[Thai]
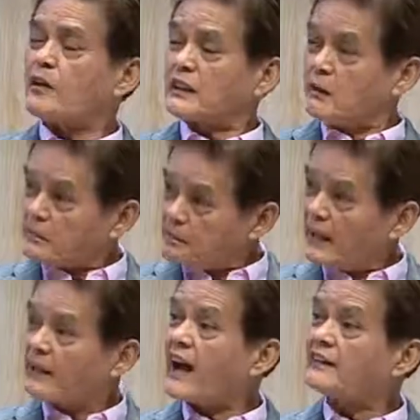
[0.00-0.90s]
ยความว่าถ้าให้เป
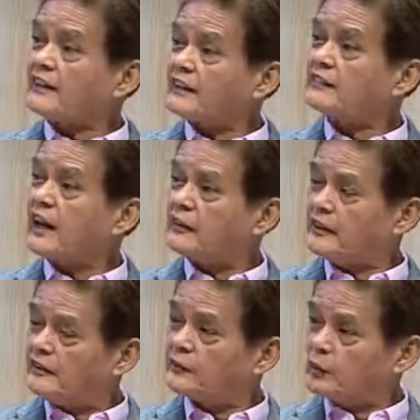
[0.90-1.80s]
ลี่ยนการตัดสินใจ
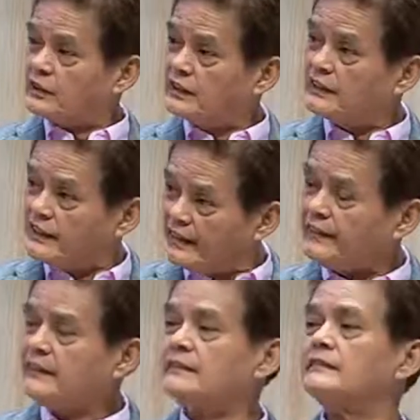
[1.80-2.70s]
ในจุดยืนนี้
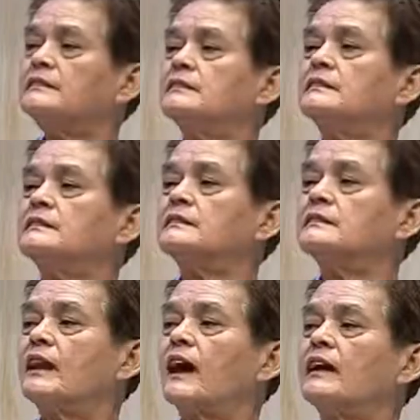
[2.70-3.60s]

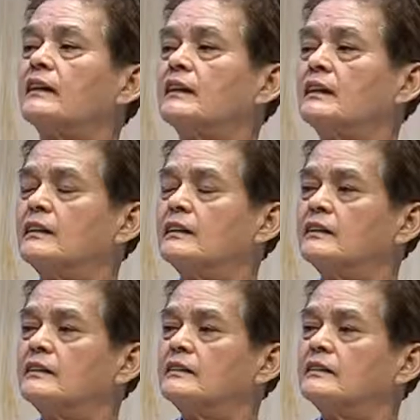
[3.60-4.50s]
คุณอภิสิทธิ์
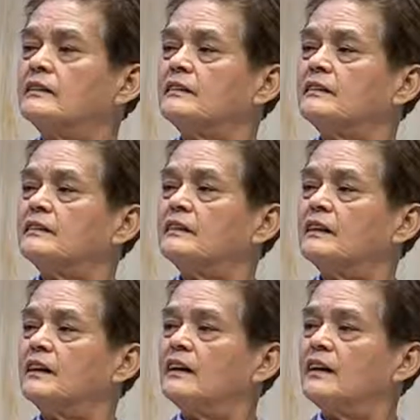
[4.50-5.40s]
ก็จะเป็นเหมือ
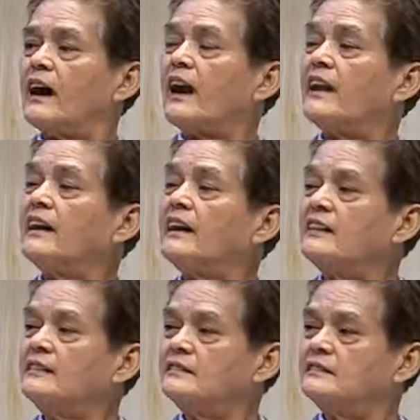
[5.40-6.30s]
นเดิมอะไรนะ
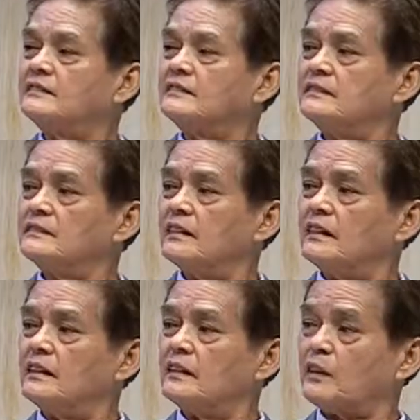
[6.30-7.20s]
คุณอภิสิทธิ์ก็จะเป็นเห
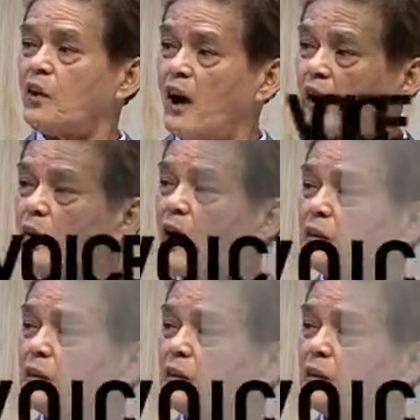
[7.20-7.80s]
มือนเหมือนก็ก็